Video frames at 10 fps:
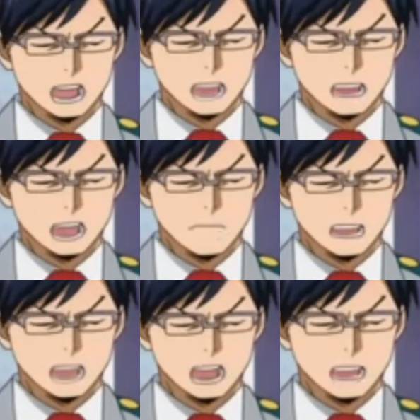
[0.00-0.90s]
No tenía
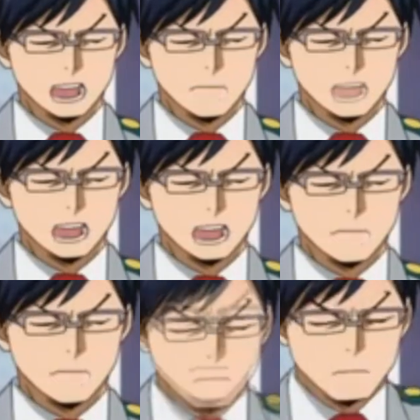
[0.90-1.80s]
la más mínima idea.
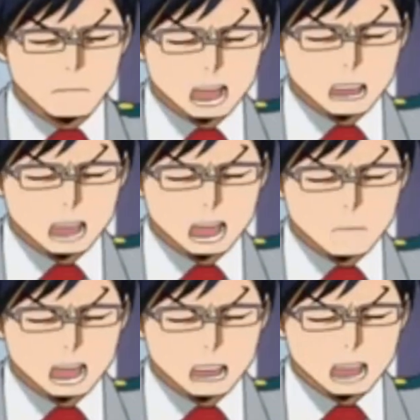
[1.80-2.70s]
Te juzgué
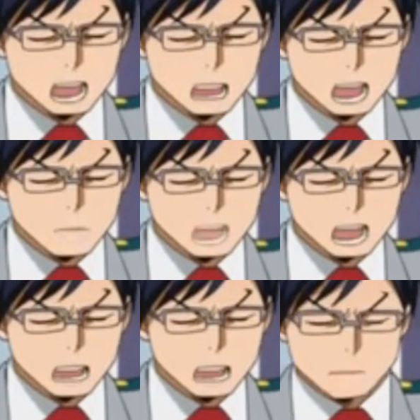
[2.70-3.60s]
excesivamente
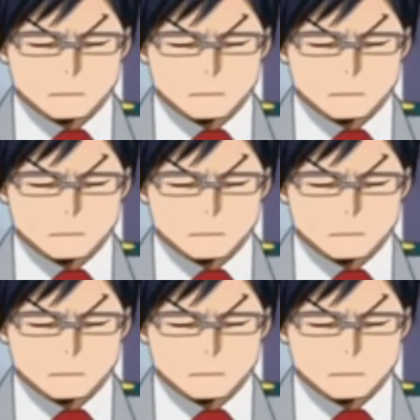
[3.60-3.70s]
mal.